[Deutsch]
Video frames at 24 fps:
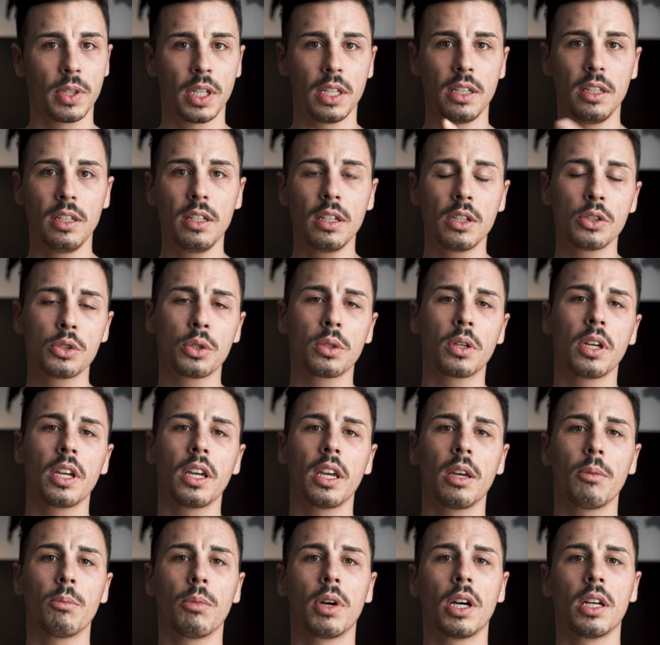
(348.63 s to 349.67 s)
den Lina schon
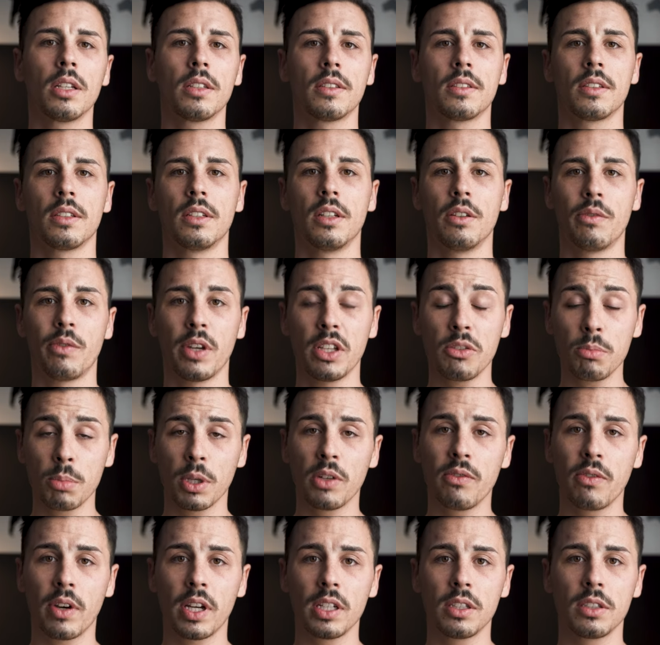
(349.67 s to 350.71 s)
gegeben hat, eine
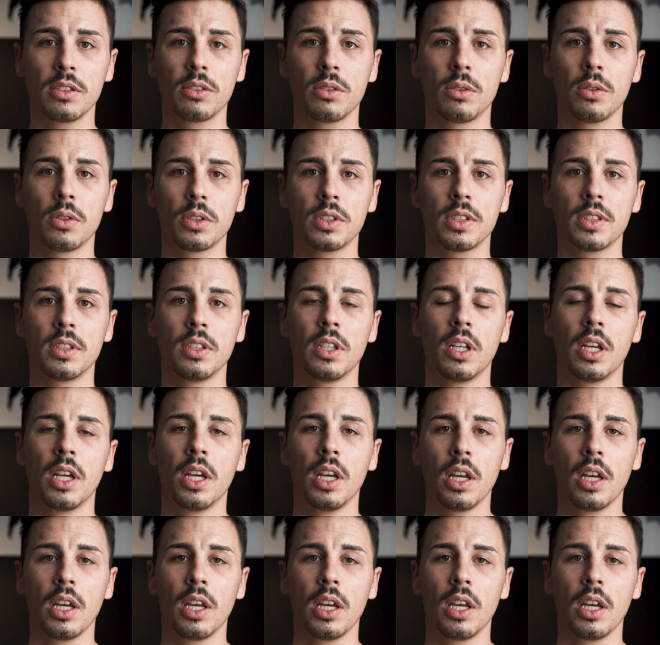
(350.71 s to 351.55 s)
Festbrennweite zu nutzen,